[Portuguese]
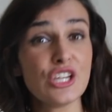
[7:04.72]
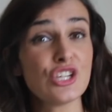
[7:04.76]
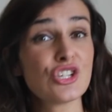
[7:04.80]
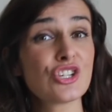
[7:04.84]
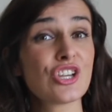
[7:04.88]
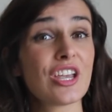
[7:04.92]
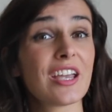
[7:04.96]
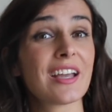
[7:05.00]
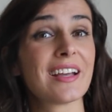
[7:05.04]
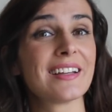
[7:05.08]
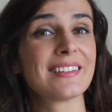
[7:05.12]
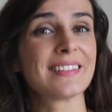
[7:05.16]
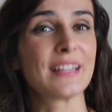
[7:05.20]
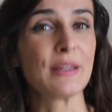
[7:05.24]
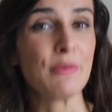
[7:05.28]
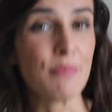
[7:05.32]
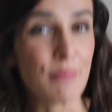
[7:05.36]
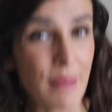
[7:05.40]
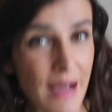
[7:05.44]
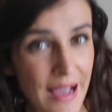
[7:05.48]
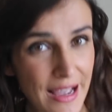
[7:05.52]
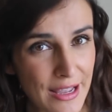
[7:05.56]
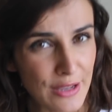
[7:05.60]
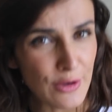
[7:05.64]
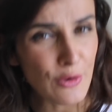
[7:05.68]
E chega
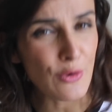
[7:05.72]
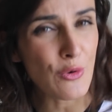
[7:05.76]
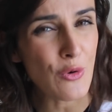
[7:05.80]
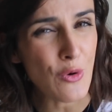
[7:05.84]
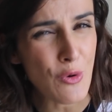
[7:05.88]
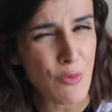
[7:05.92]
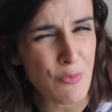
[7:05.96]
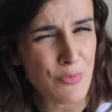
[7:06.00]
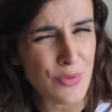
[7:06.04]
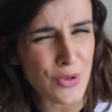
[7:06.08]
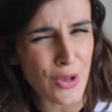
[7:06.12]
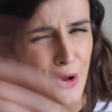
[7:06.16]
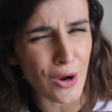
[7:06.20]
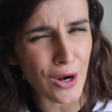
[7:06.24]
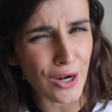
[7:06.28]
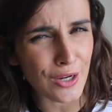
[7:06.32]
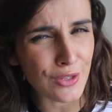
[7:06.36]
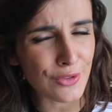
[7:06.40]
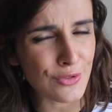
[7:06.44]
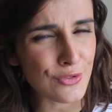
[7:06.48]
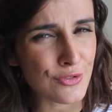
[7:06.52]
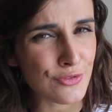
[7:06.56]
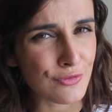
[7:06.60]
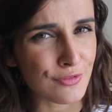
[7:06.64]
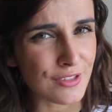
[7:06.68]
também o pior dos